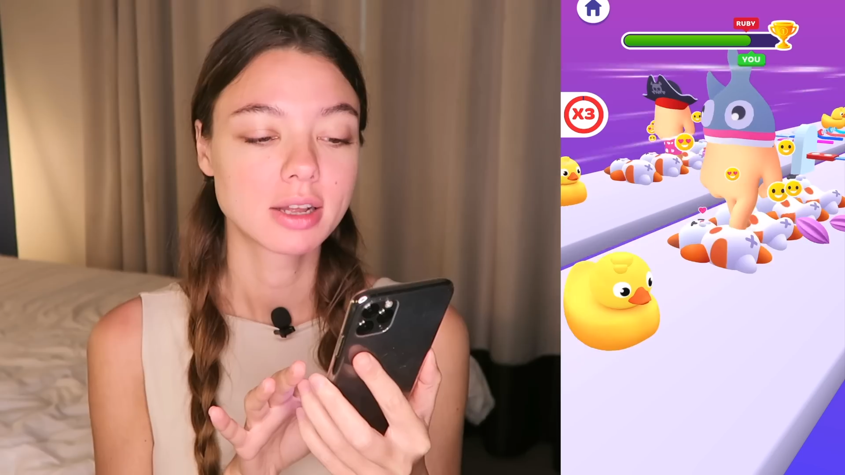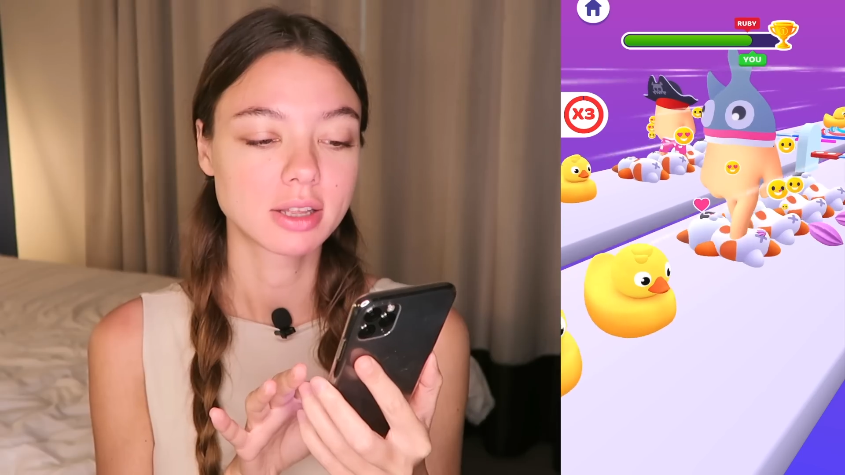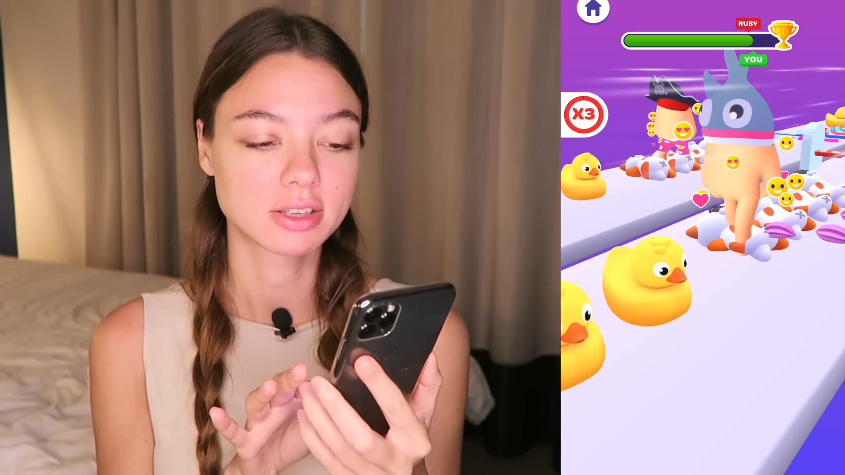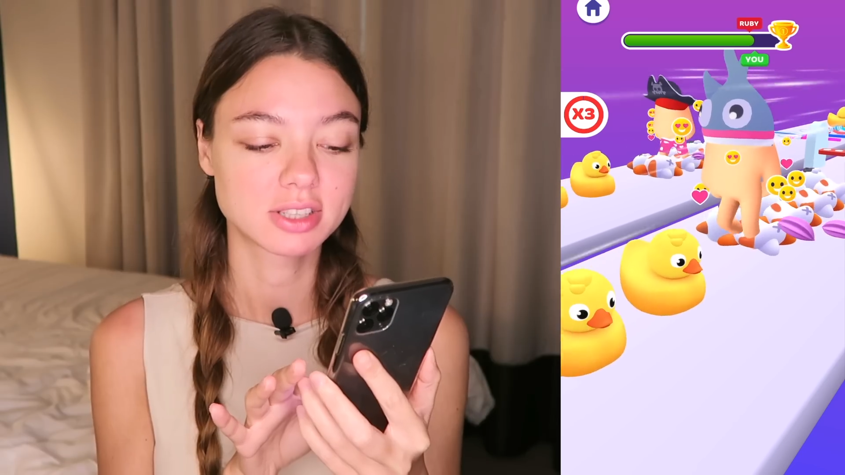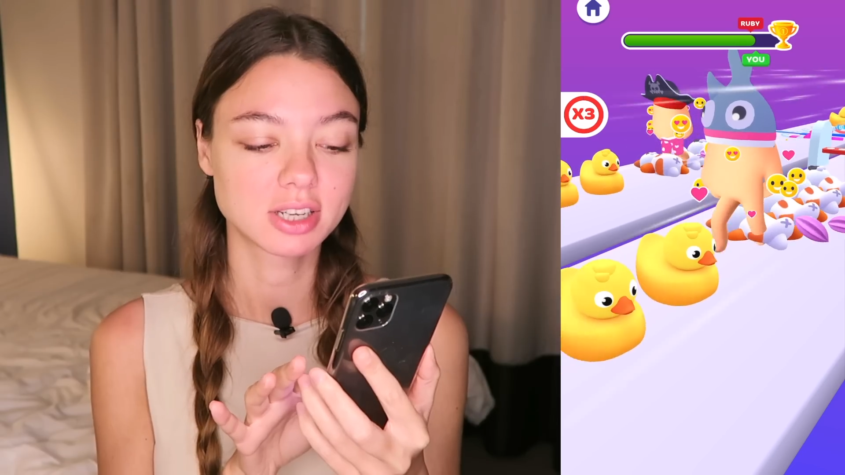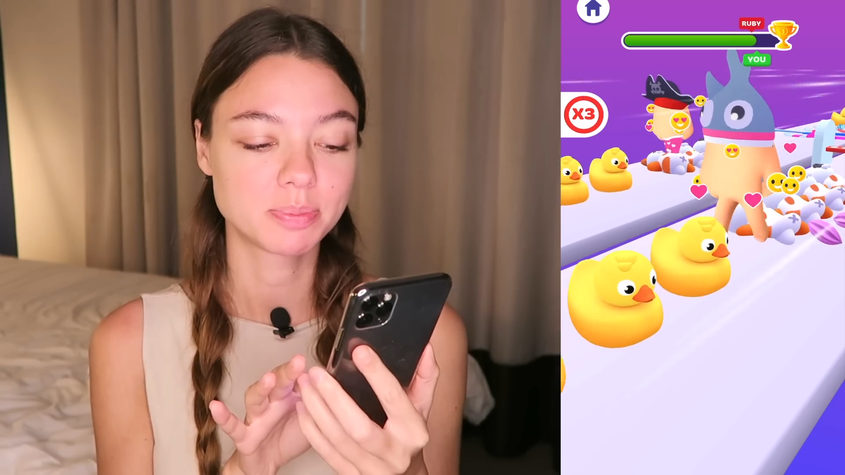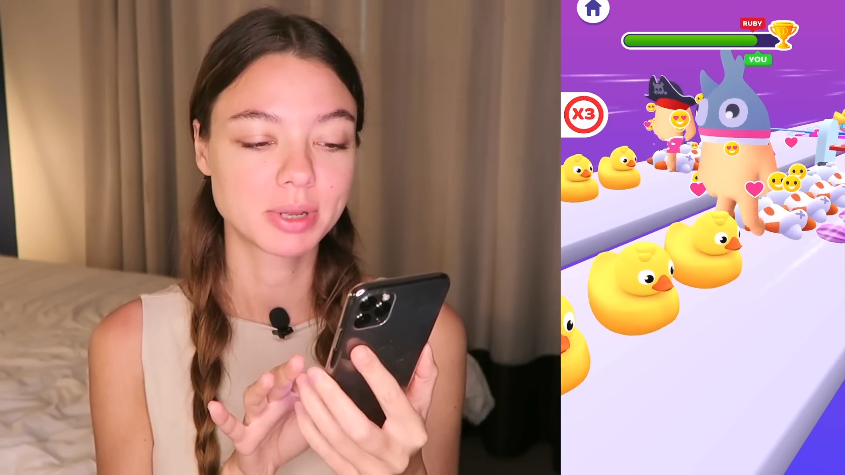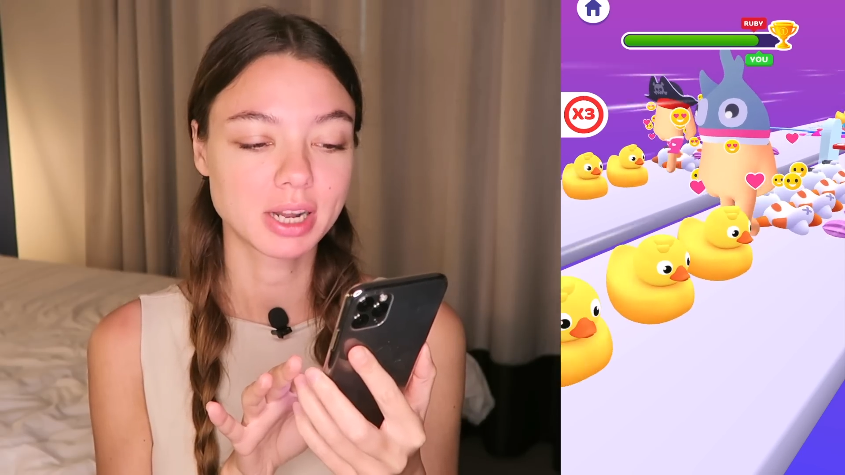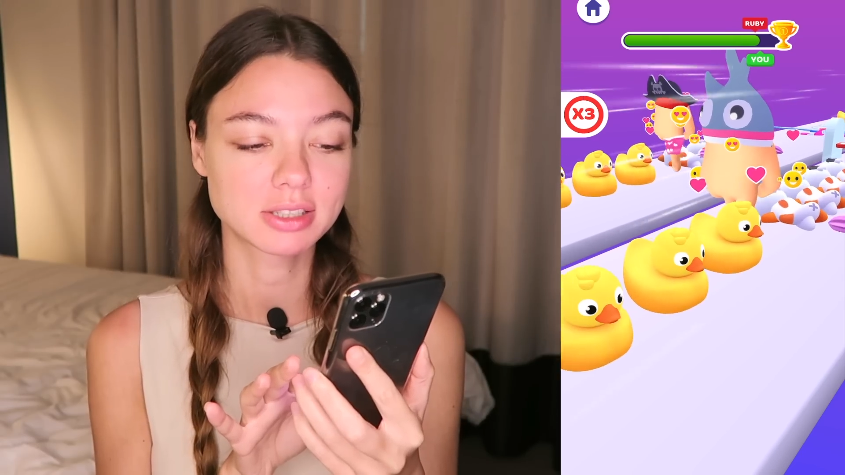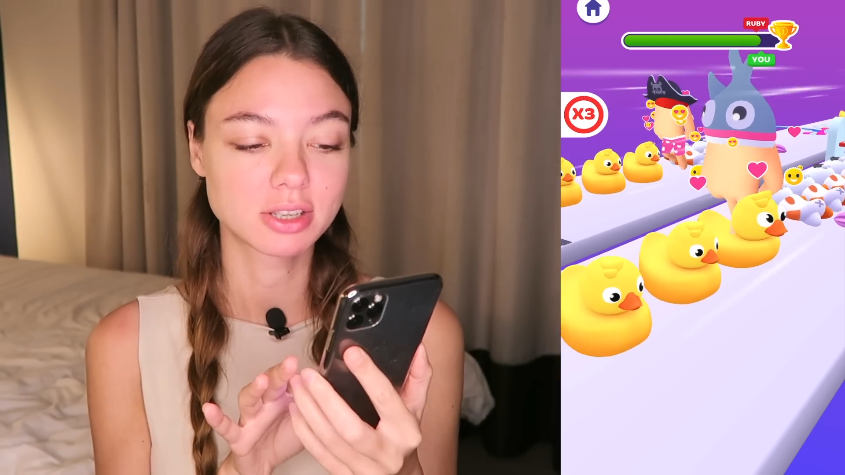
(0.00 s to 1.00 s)
так сказать,
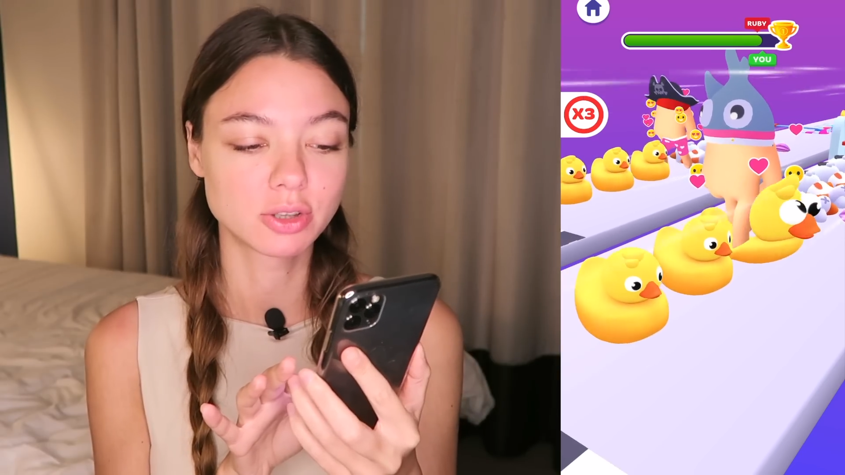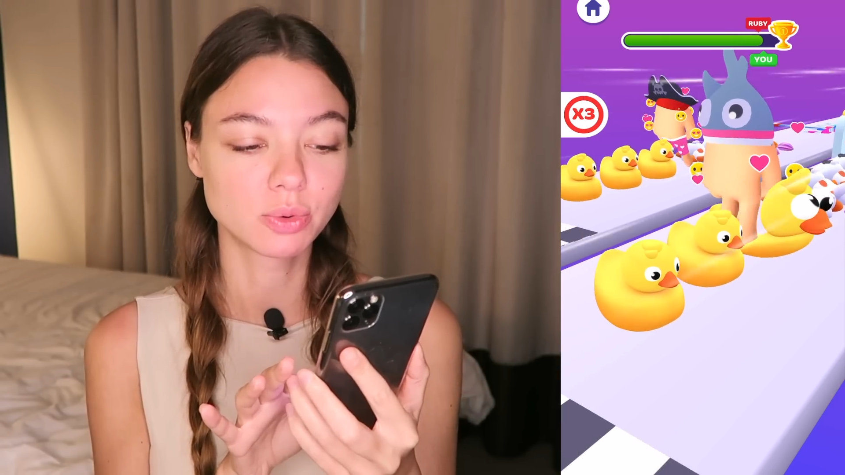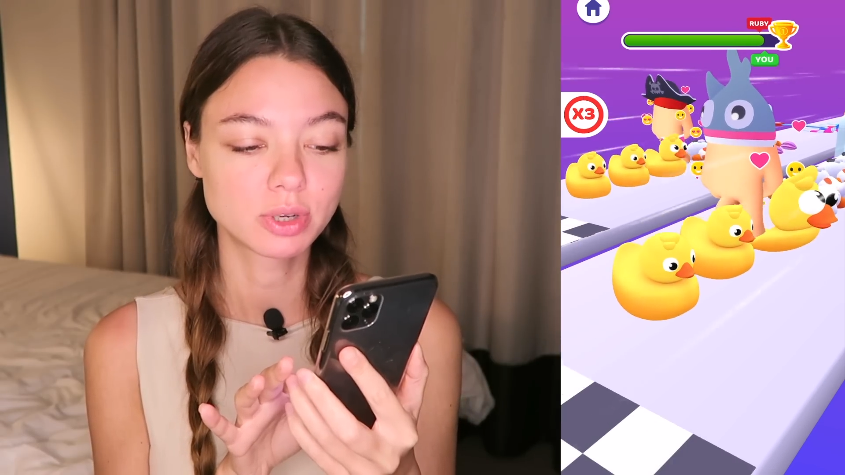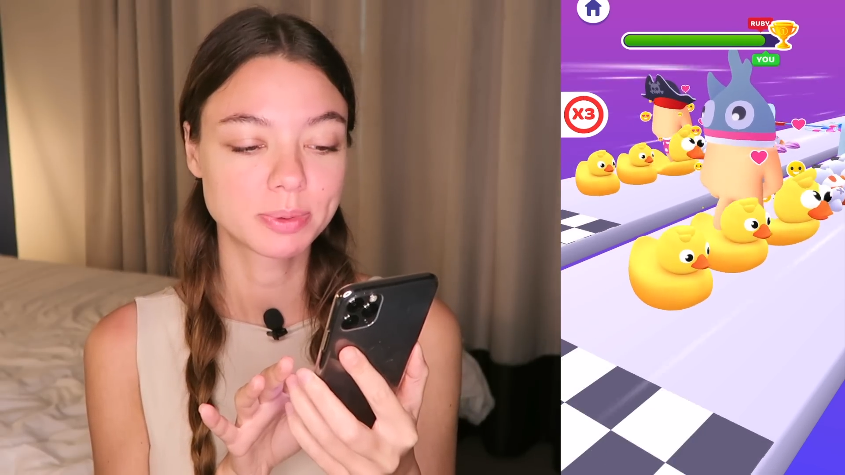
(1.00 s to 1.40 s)
пиратский друг